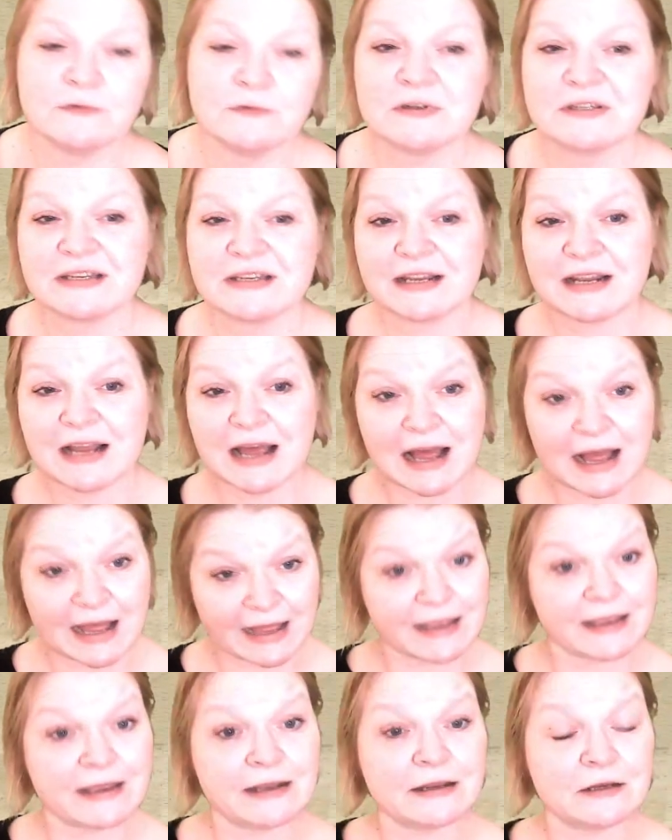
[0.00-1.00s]
Du wirst deine
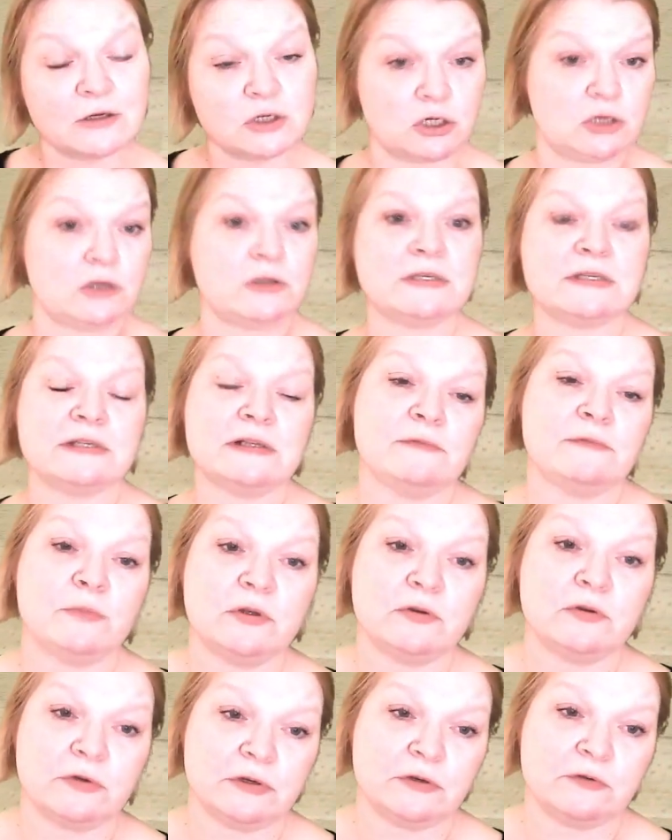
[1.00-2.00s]
eigenen
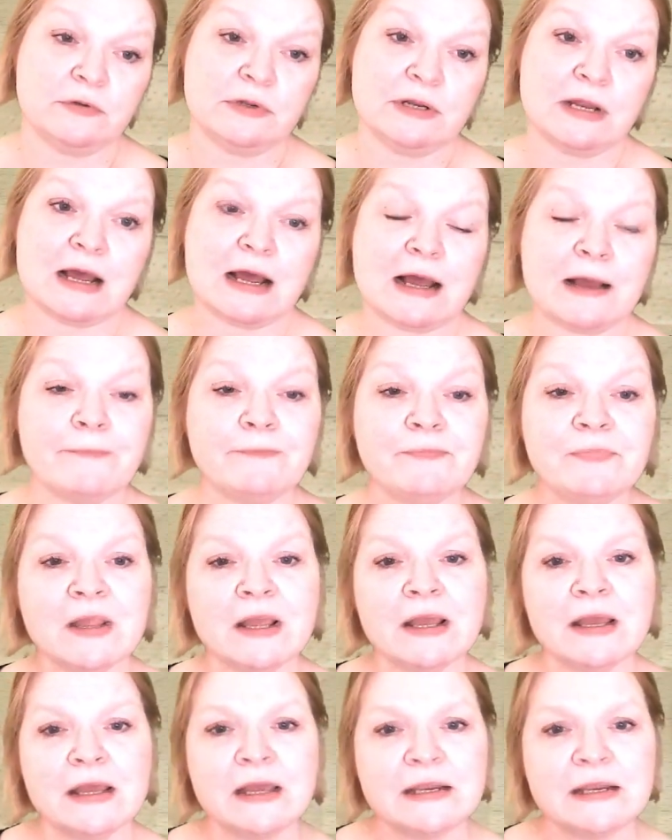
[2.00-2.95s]
Schlüsselbedeutungen haben,